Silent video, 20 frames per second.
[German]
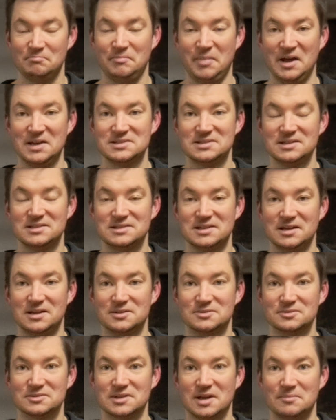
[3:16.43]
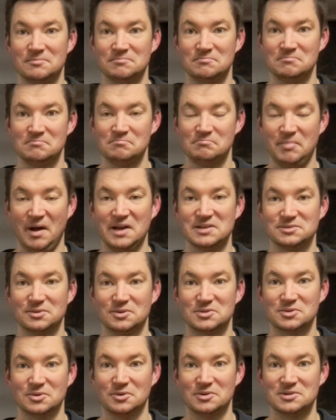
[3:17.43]
beißt die Zähne zusammen, beißt
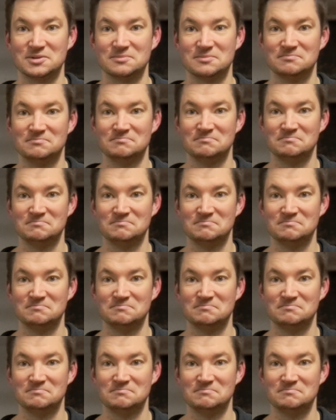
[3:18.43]
euch durch.